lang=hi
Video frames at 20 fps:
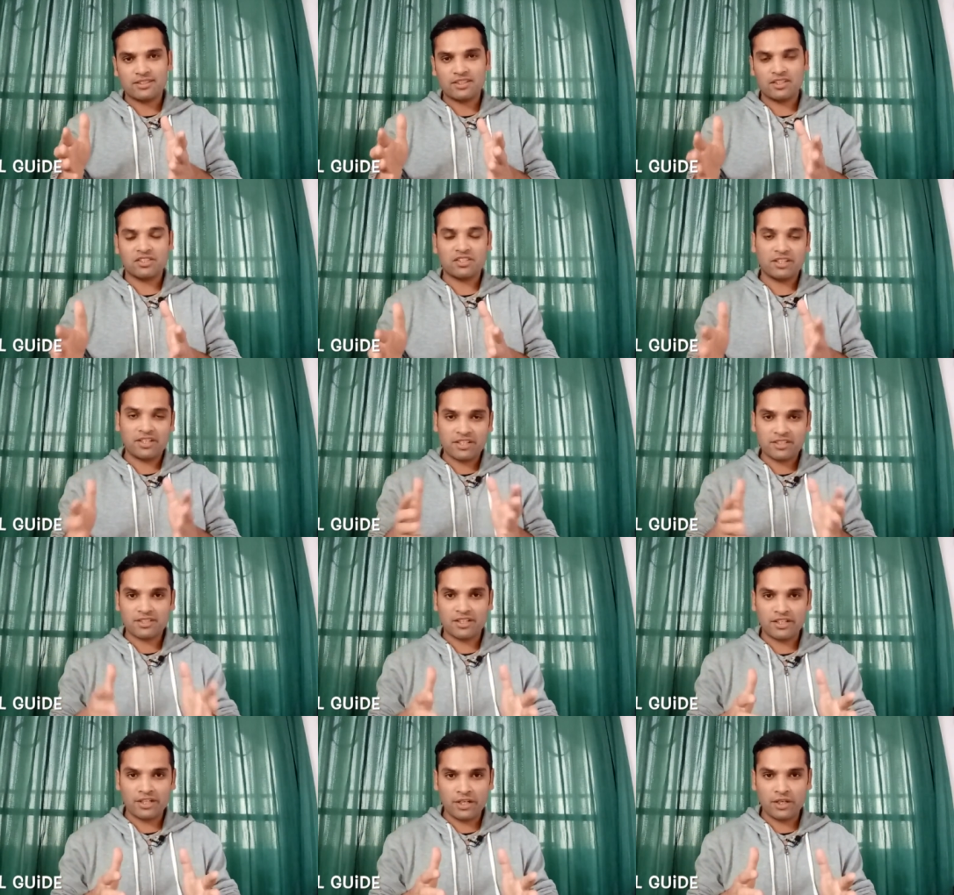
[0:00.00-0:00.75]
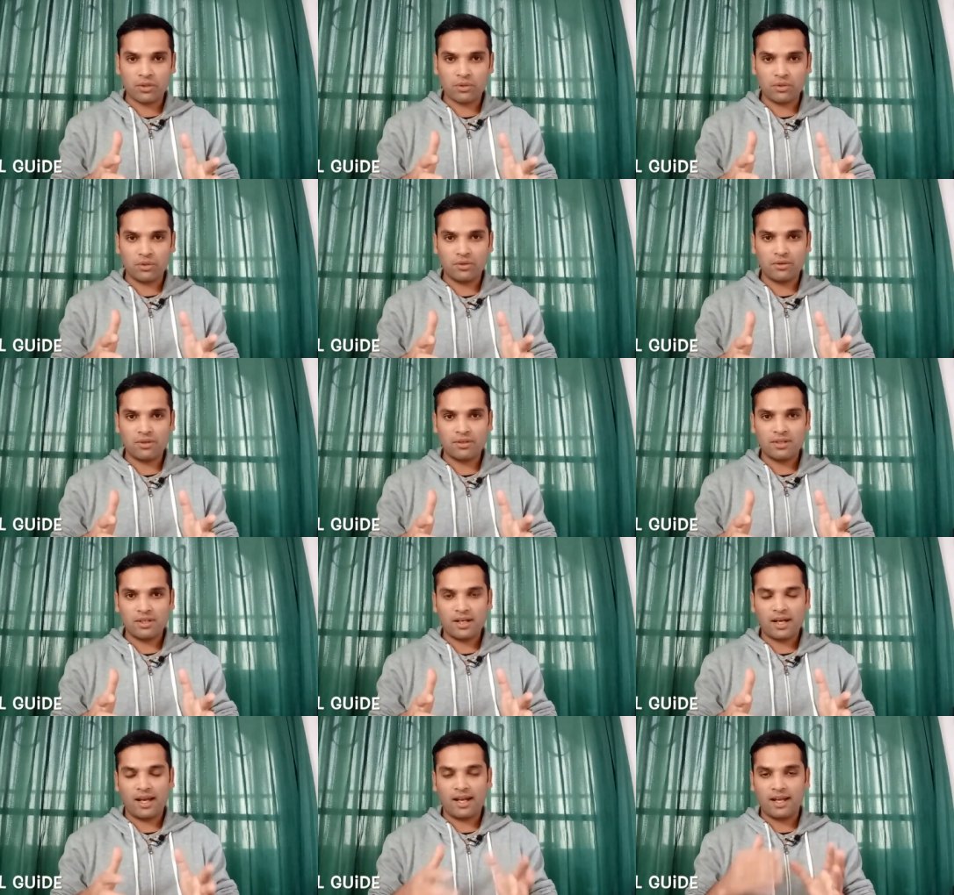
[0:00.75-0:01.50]
सैटरडे संडे को
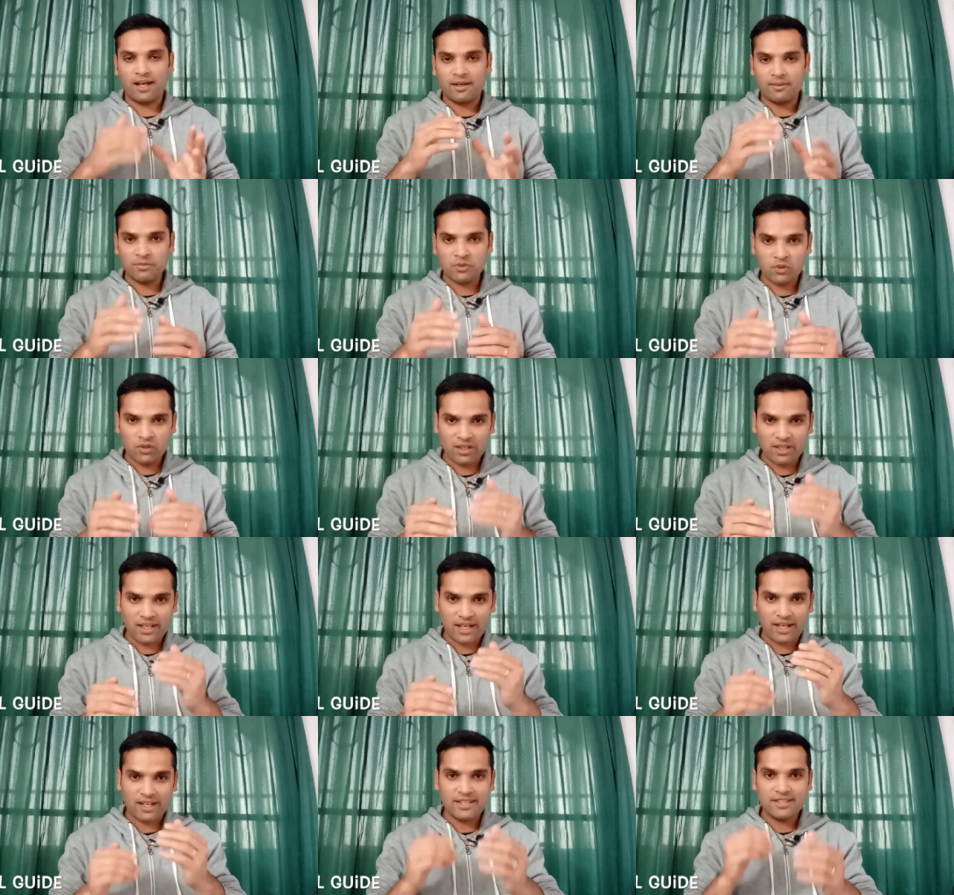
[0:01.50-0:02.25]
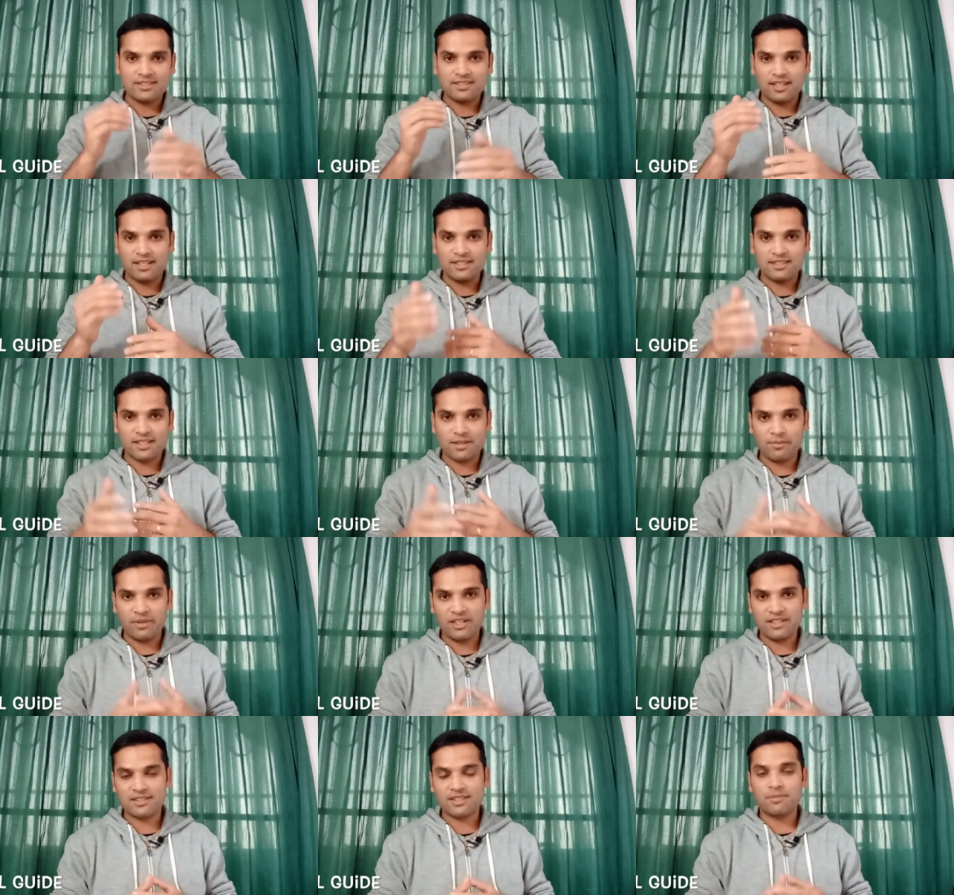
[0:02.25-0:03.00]
अल्हम्दुलिल्लाह आहिस्ता
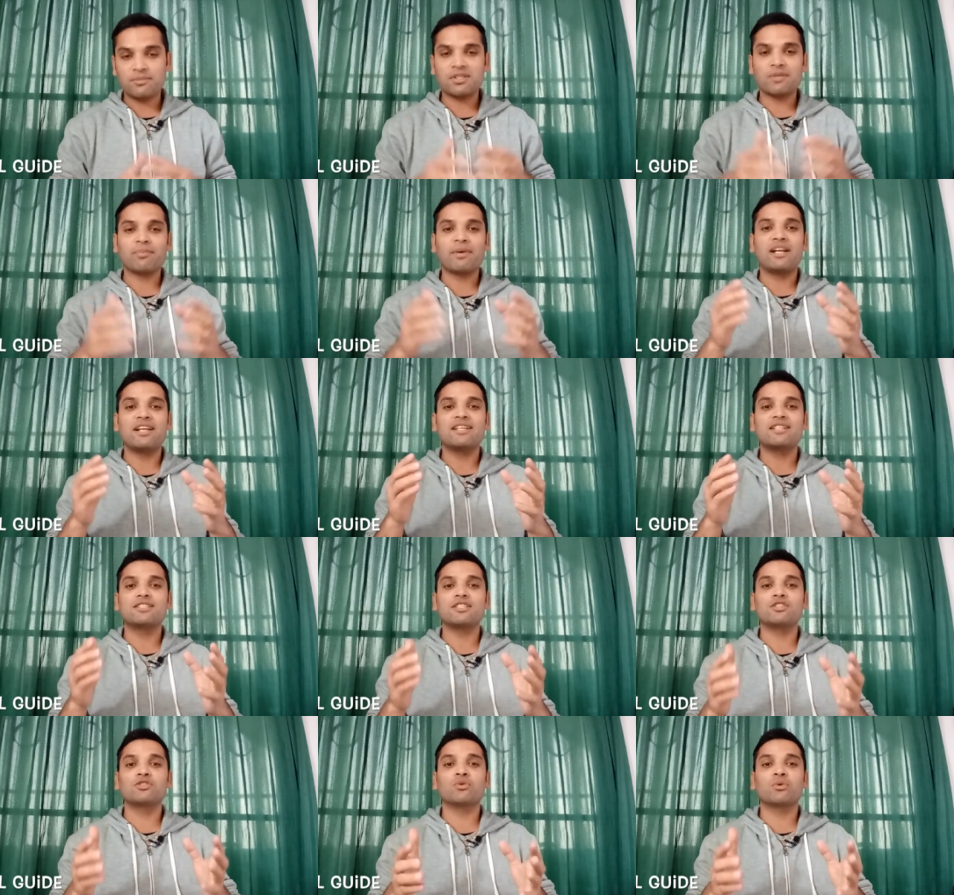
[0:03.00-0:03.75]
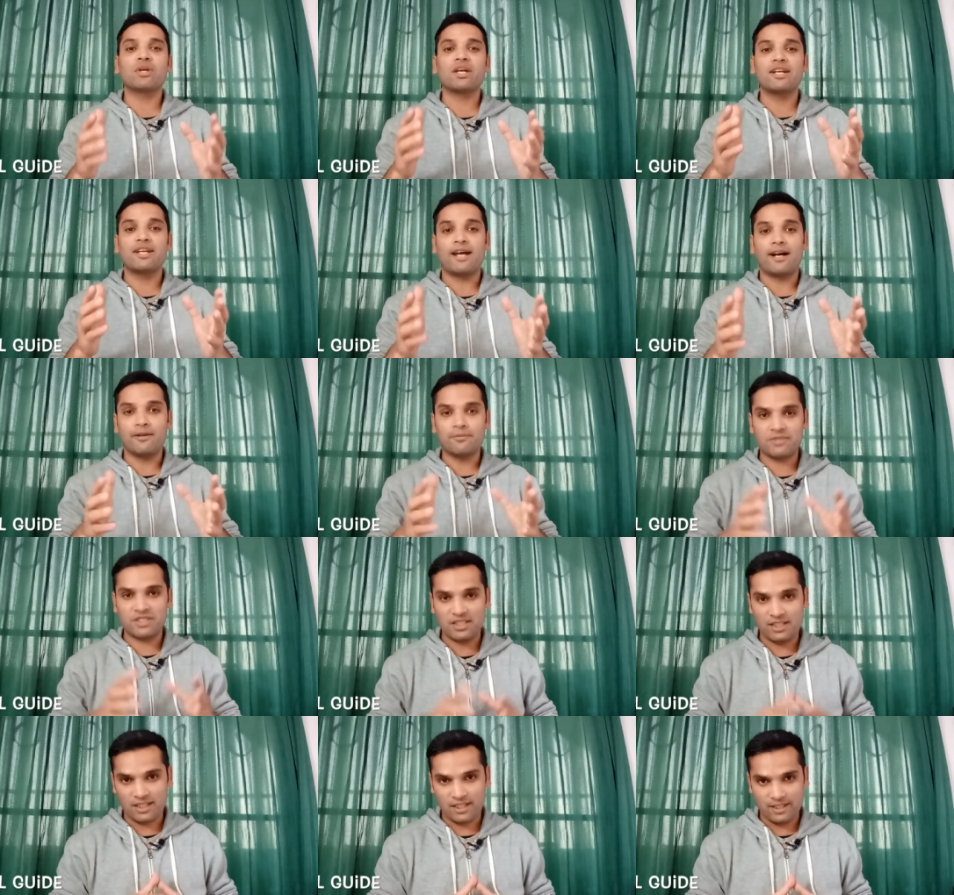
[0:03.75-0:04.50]
आहिस्ता मैंने सबसे पहले चीज़ों के
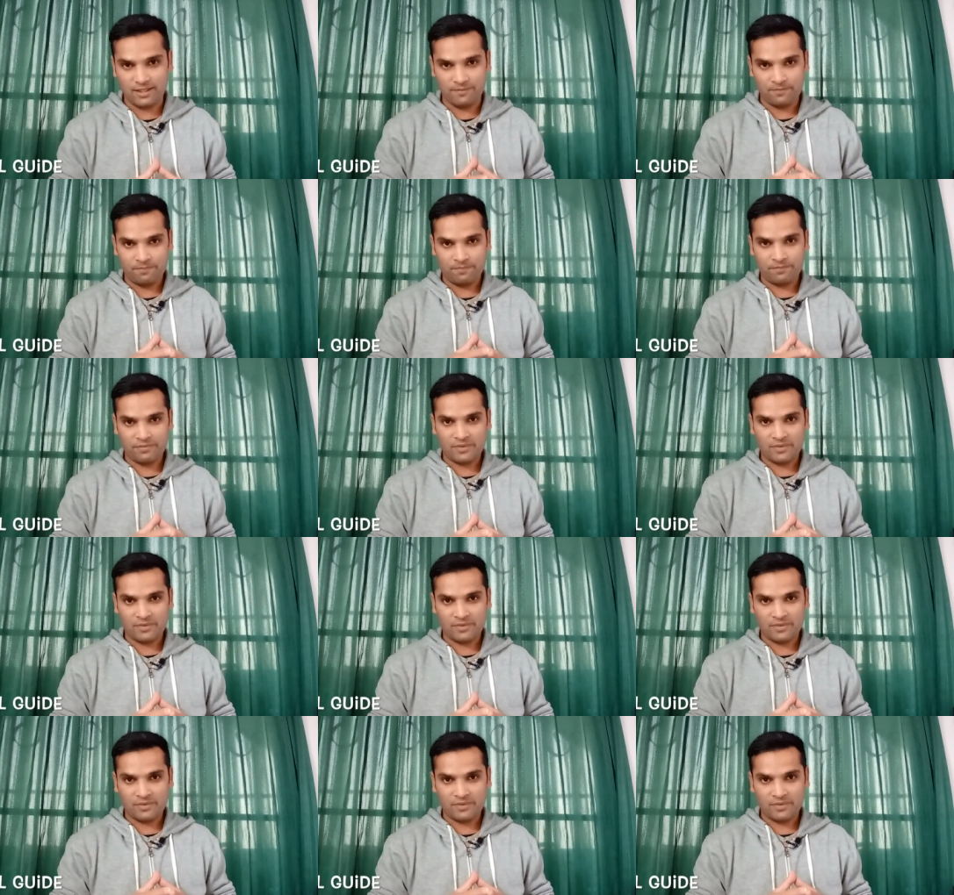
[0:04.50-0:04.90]
नाम सीखे